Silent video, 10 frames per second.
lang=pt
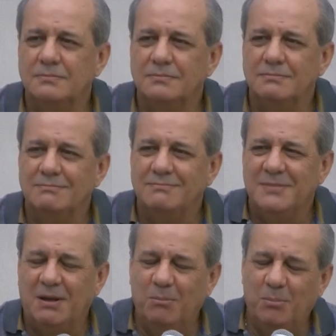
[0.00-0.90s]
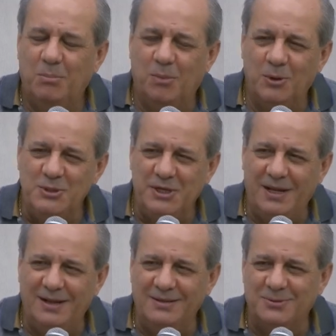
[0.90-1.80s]
Rui, bom dia, bem-vindo. Bom dia,
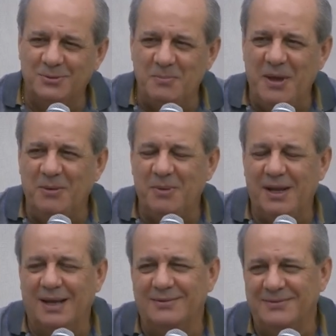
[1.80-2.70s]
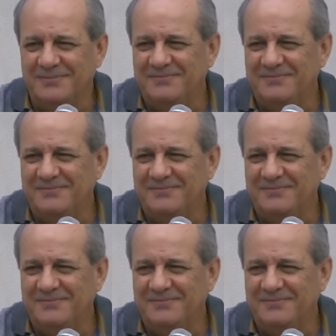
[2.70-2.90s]
Elis, tudo bem? Obrigado.